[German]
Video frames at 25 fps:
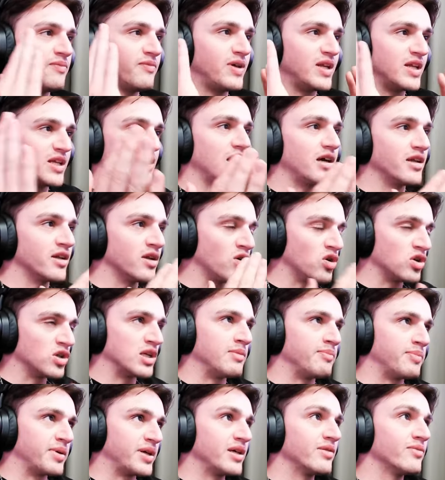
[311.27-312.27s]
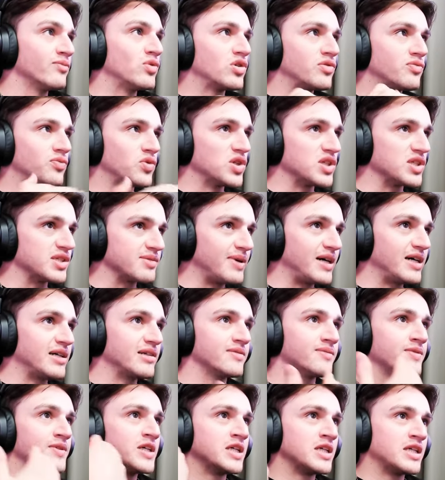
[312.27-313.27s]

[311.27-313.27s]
Wenn ich eine Hot Lab beginnen würde, würde ich es machen.